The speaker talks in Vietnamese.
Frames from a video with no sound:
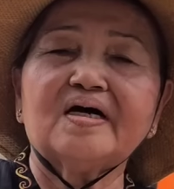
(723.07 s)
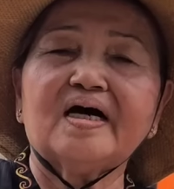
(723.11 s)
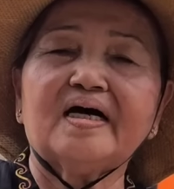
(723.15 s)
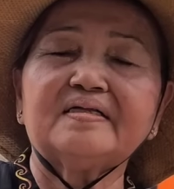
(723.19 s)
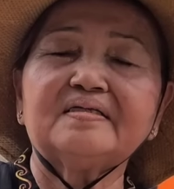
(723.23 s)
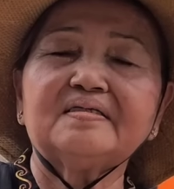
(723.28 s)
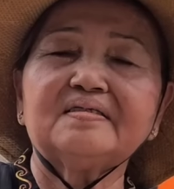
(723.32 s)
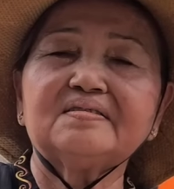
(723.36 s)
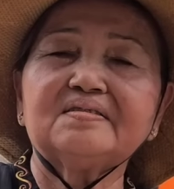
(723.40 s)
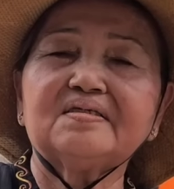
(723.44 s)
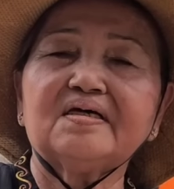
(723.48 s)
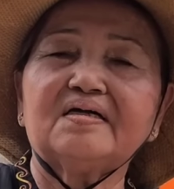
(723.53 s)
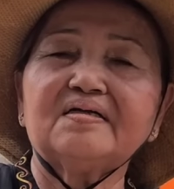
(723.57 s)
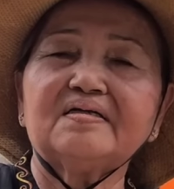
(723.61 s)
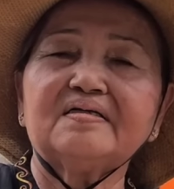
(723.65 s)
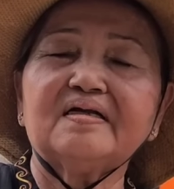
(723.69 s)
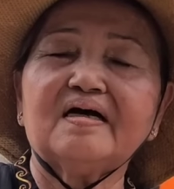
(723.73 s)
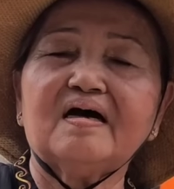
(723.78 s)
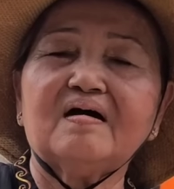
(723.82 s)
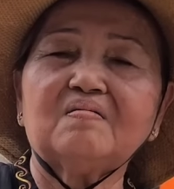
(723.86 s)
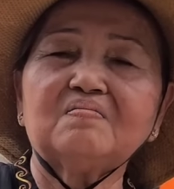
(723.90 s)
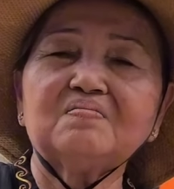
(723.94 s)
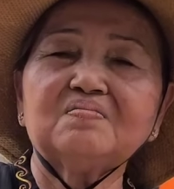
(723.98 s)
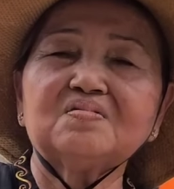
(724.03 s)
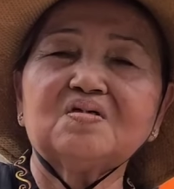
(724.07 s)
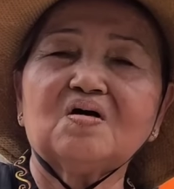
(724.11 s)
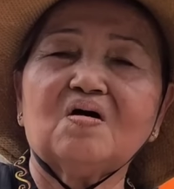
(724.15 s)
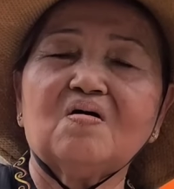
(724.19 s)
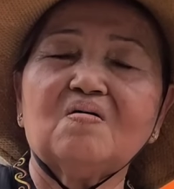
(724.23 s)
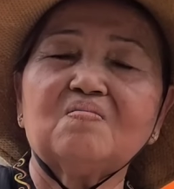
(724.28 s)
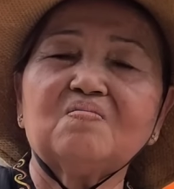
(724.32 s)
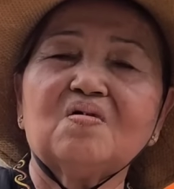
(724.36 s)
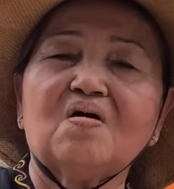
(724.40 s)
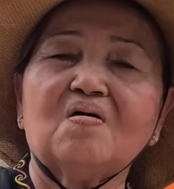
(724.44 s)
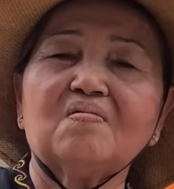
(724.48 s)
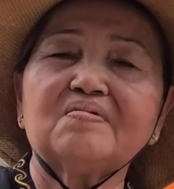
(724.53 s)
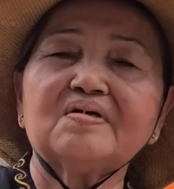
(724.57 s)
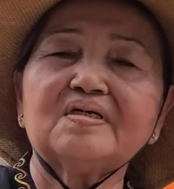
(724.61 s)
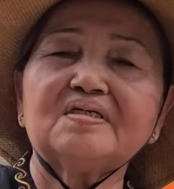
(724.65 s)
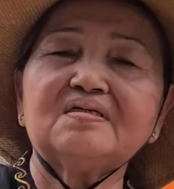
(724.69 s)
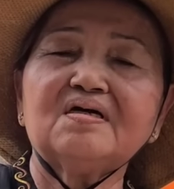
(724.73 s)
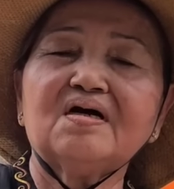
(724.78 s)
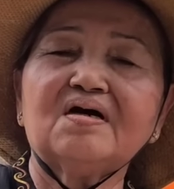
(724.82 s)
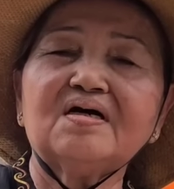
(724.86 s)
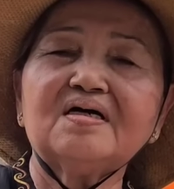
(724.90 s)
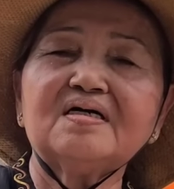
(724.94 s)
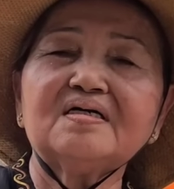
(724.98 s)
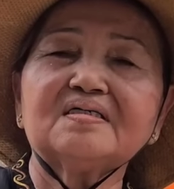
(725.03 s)
hành trình ông còn một cái
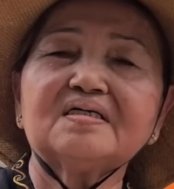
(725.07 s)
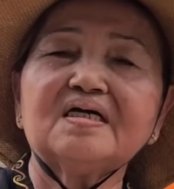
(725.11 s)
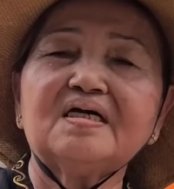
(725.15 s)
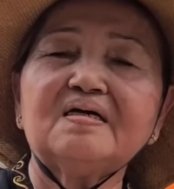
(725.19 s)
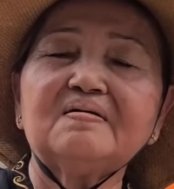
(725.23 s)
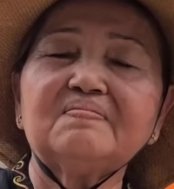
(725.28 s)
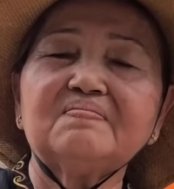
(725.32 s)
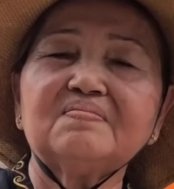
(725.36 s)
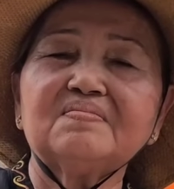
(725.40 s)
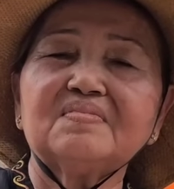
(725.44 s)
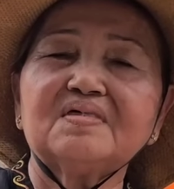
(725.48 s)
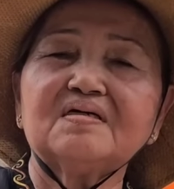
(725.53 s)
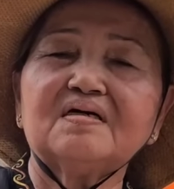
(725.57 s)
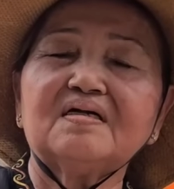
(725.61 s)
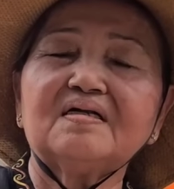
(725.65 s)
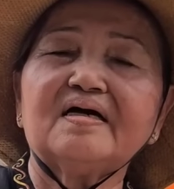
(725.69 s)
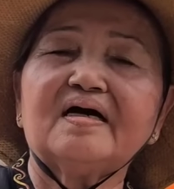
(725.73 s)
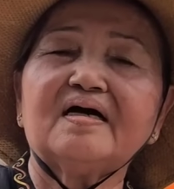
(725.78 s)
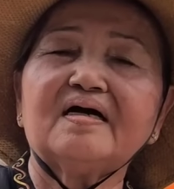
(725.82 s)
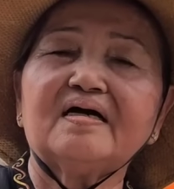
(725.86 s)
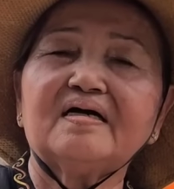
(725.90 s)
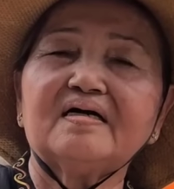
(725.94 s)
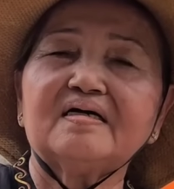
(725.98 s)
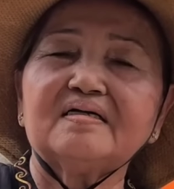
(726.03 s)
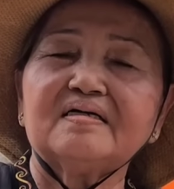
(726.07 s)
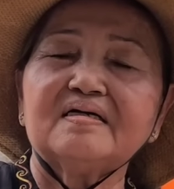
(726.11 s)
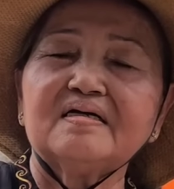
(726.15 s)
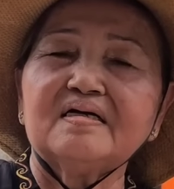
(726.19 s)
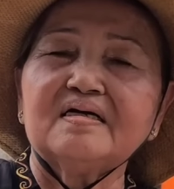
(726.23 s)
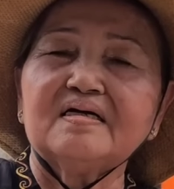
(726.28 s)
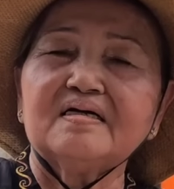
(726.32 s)
giới kim à, là